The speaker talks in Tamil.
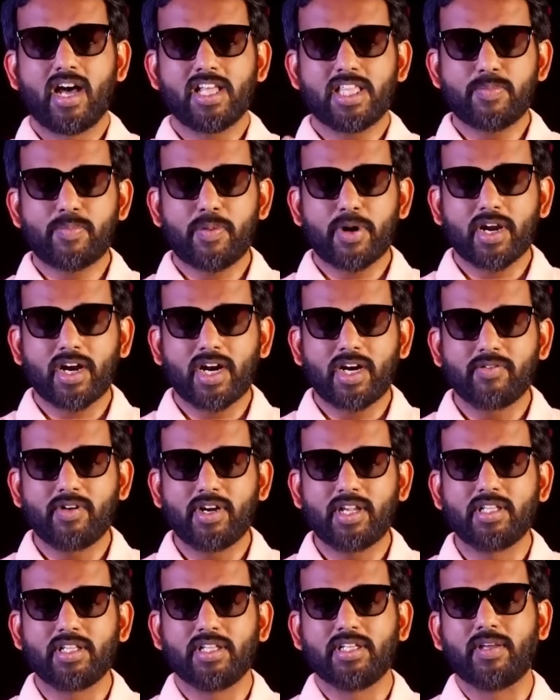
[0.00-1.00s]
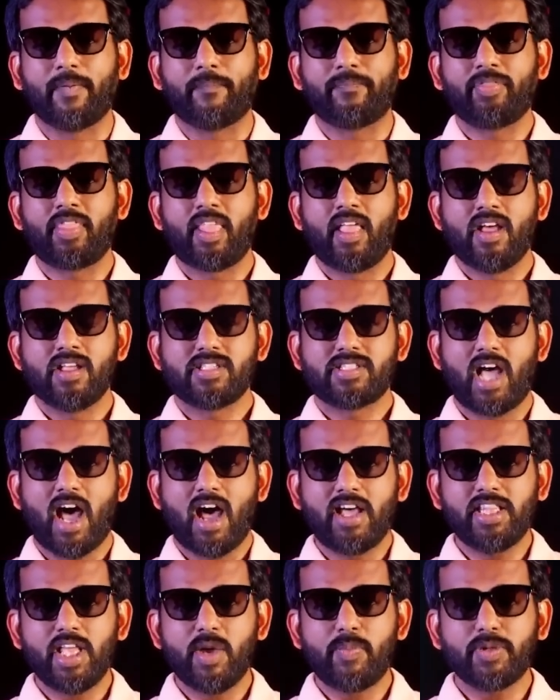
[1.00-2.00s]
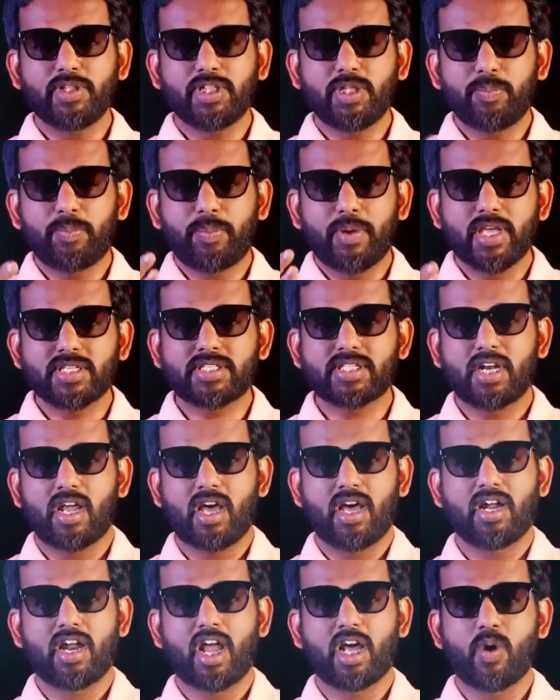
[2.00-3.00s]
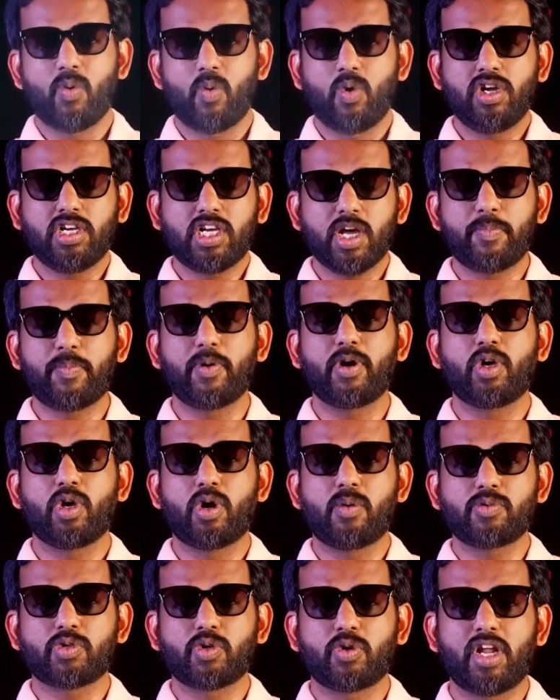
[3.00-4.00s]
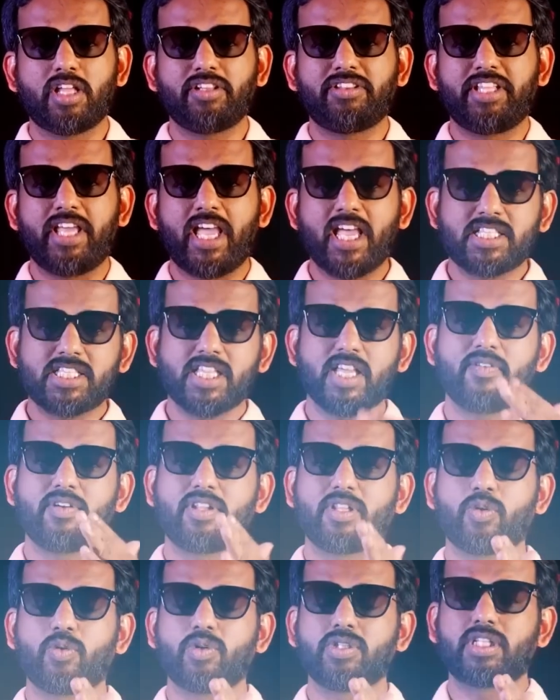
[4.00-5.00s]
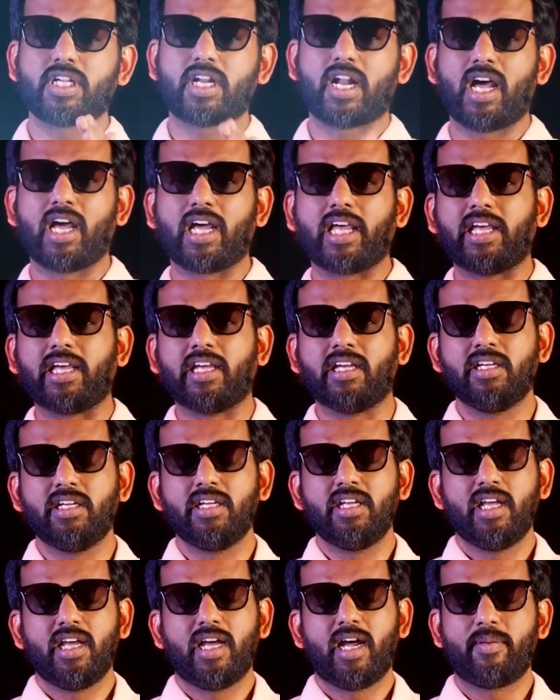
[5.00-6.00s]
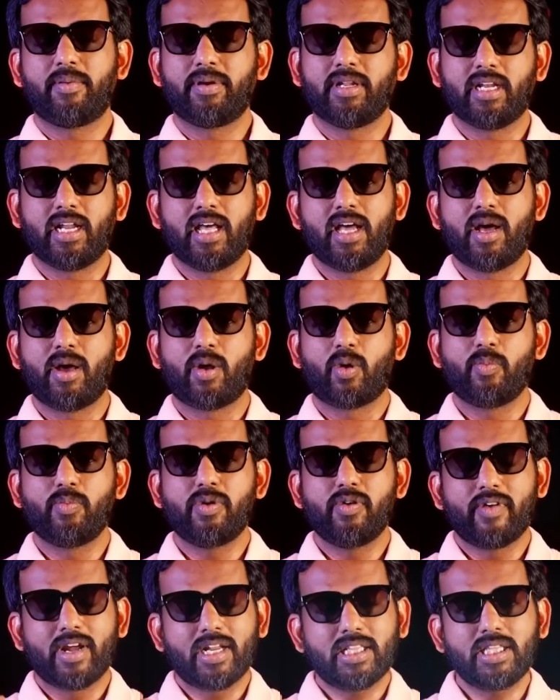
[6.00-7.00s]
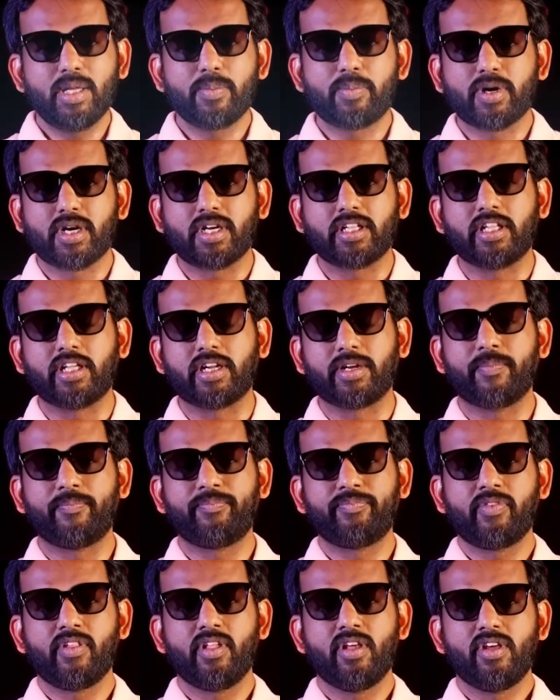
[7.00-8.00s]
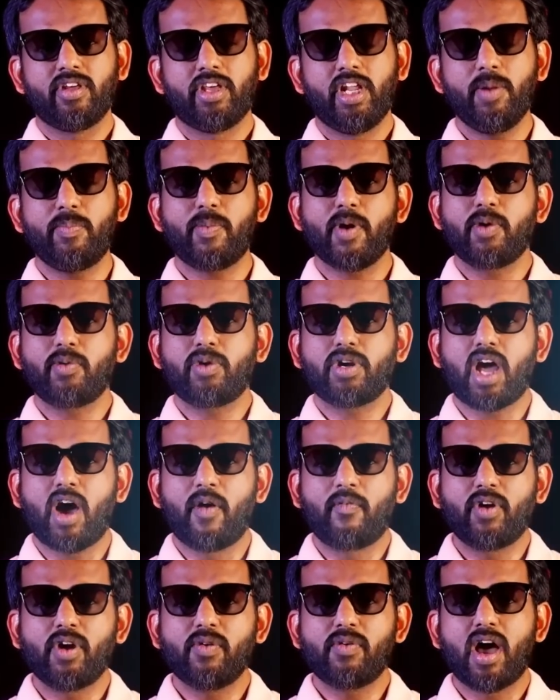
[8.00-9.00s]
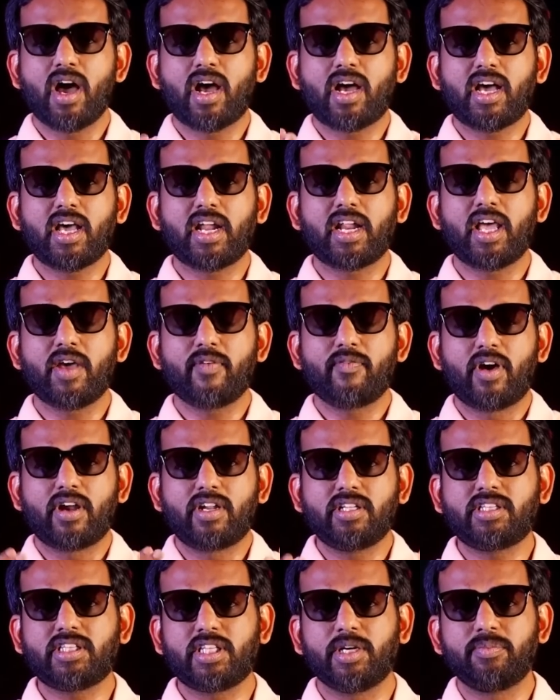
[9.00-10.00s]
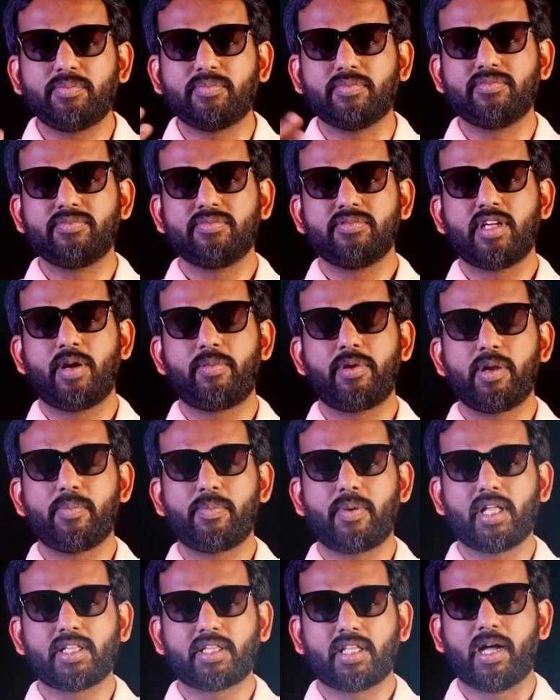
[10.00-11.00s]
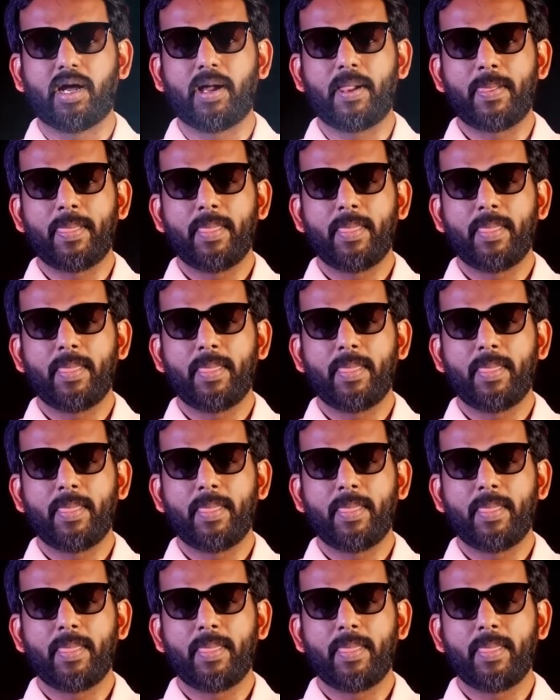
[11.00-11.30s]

சாதி படங்கள் வருது சாதியை பற்றி பேசுனா நாங்கள் ஒடுக்கப்படுகிறோம்னு சொன்னால் தேசிய விருது கொடுத்துட்றாங்க அப்படின்லாம் ரொம்ப வருத்தப்பட்டிருந்தார் என்னப்பா இவருக்கு அவ்வளோ அக்கறை வருத்தம் அப்படின்னு பார்த்தா